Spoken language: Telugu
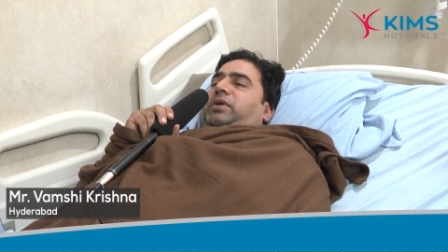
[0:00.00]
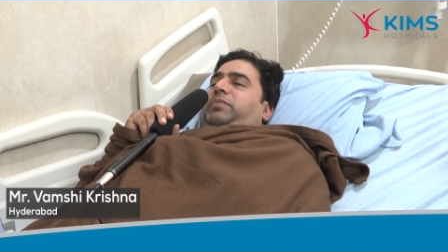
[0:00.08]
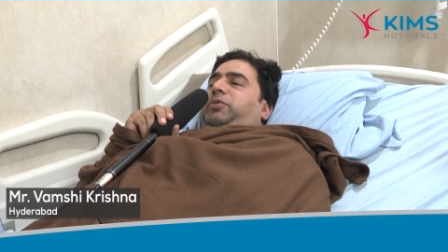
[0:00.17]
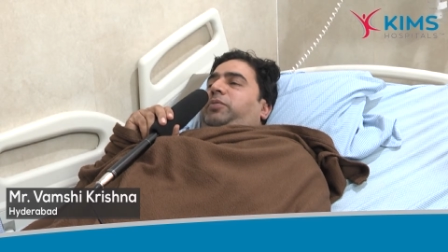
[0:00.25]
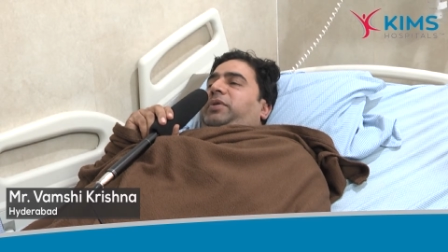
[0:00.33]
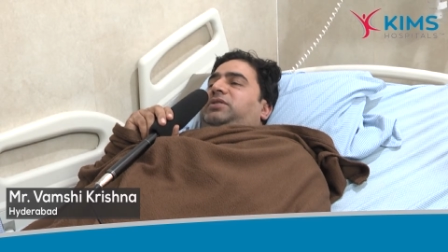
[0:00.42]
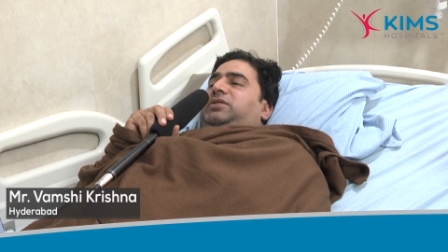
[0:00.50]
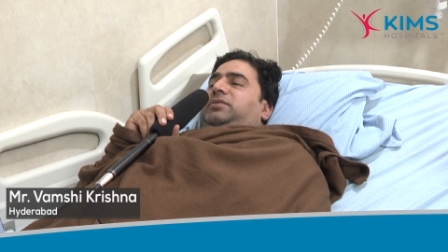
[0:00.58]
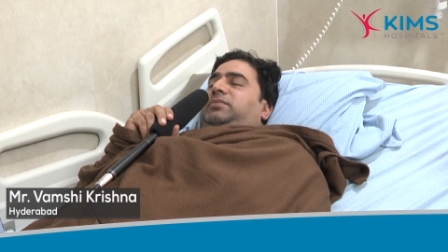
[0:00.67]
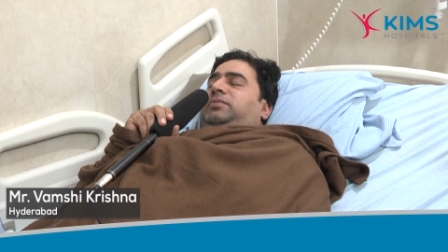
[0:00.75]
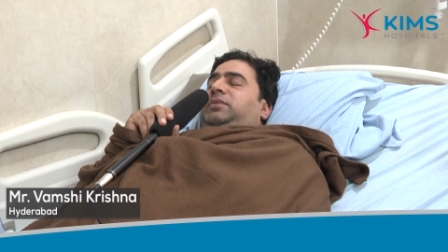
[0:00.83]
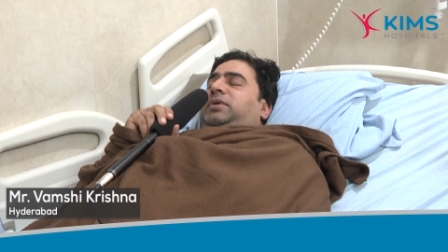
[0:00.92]
ఇప్పుడు ప్రస్తుతం
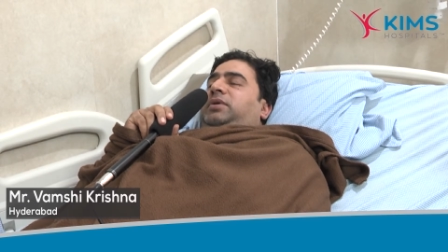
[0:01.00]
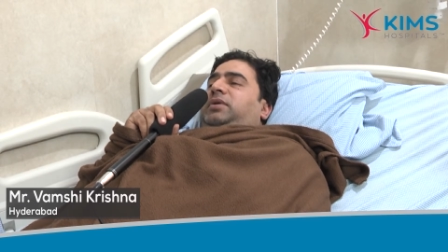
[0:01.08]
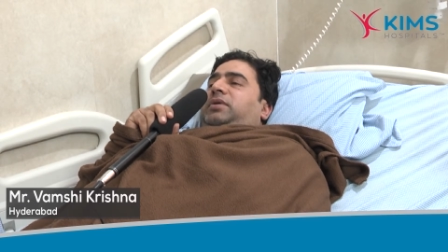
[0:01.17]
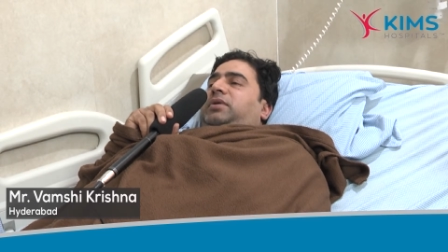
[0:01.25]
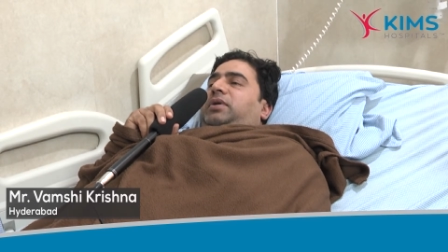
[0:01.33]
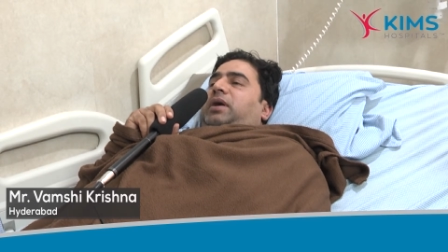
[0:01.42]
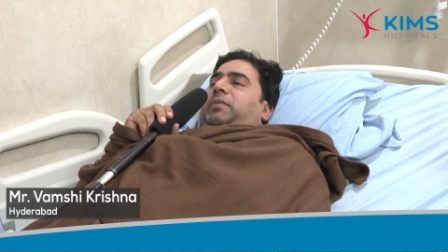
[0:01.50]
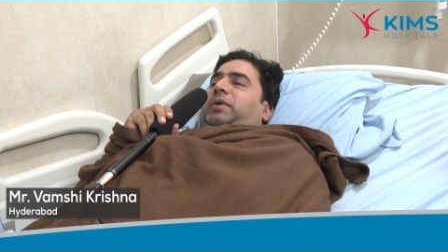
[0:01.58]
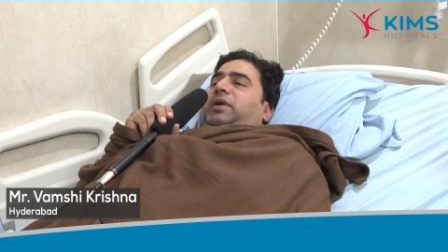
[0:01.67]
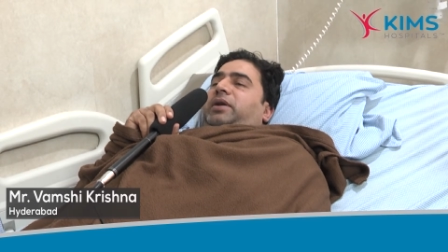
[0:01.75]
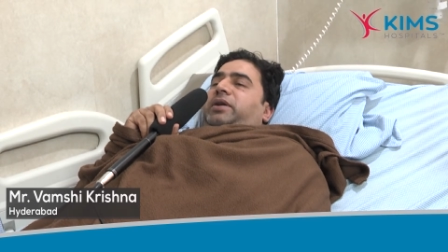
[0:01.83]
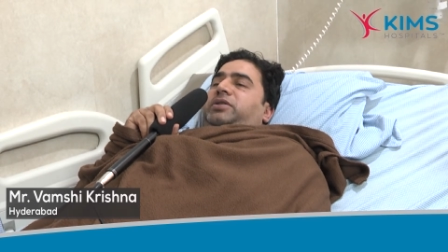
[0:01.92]
నా
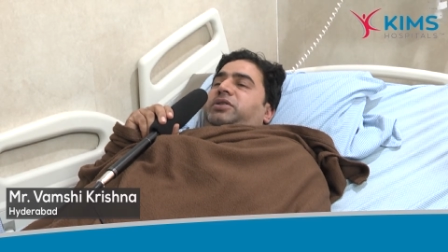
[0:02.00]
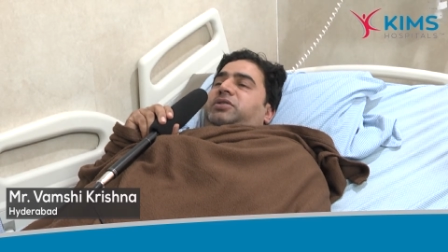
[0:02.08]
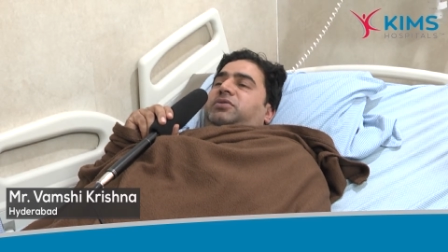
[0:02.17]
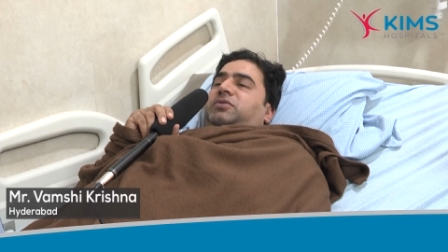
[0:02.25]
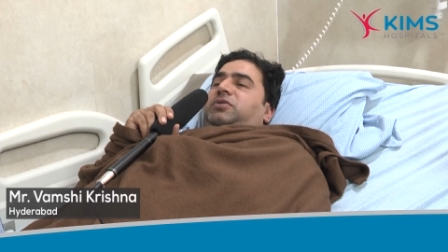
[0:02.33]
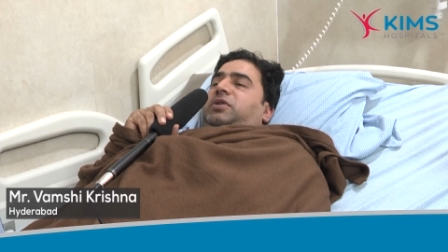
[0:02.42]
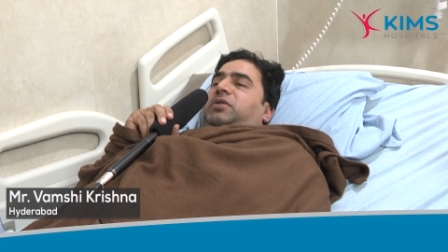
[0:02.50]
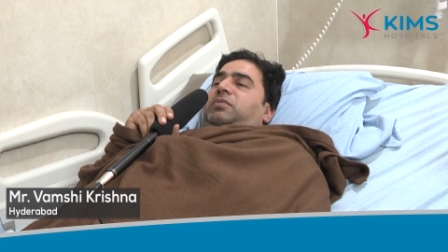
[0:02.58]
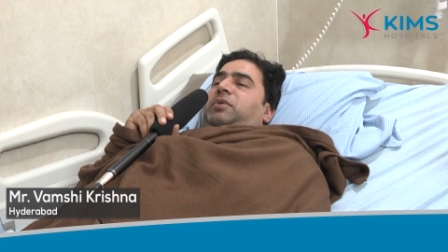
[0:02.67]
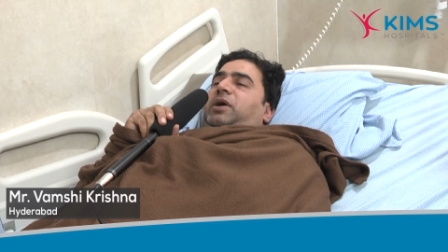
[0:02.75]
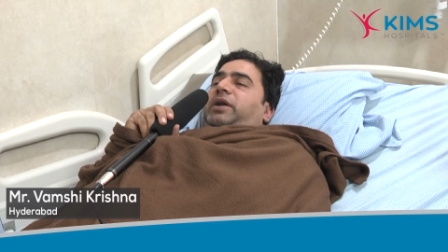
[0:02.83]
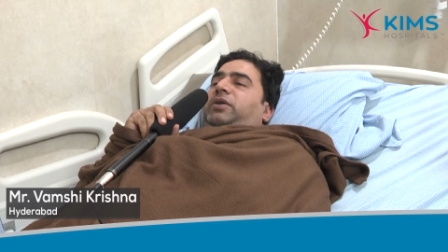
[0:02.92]
పనులు నేను చేసుకుంటున్నాను
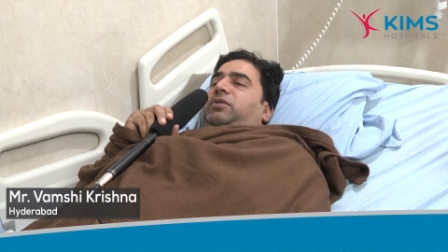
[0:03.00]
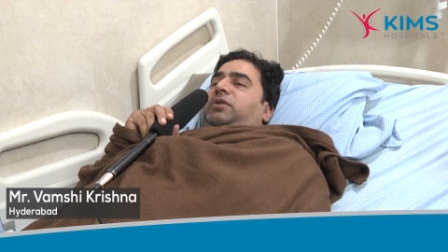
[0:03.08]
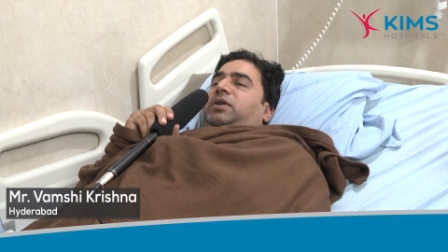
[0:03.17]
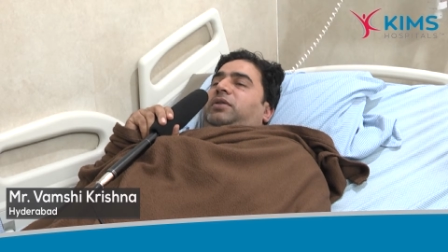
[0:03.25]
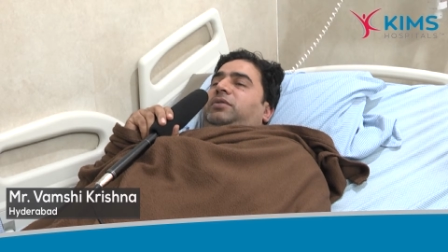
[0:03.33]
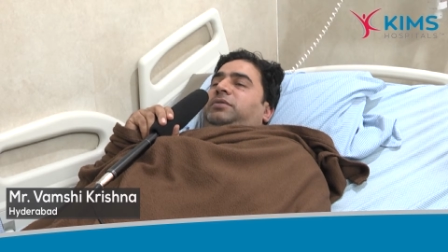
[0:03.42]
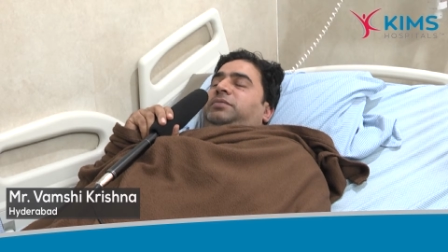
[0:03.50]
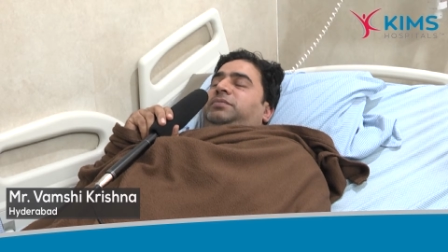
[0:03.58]
బాగానే ఉన్నాను